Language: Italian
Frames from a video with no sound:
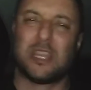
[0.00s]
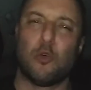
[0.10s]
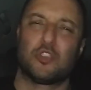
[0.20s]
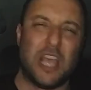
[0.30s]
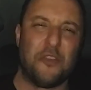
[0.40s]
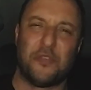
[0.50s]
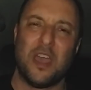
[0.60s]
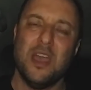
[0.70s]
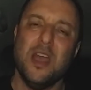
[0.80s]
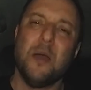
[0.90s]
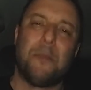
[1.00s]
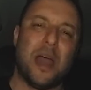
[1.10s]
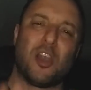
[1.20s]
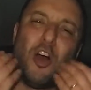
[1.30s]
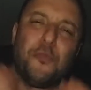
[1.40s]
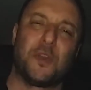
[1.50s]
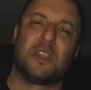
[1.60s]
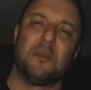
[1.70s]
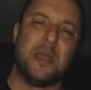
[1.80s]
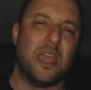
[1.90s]
teu sefe, però
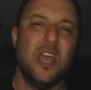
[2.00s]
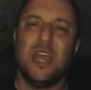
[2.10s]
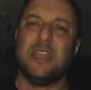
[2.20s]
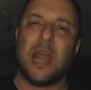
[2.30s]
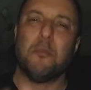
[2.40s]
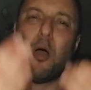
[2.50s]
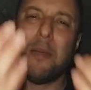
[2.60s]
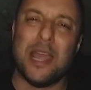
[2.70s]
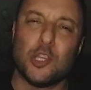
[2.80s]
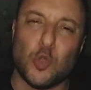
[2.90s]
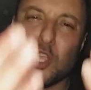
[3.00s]
fretme, nel momento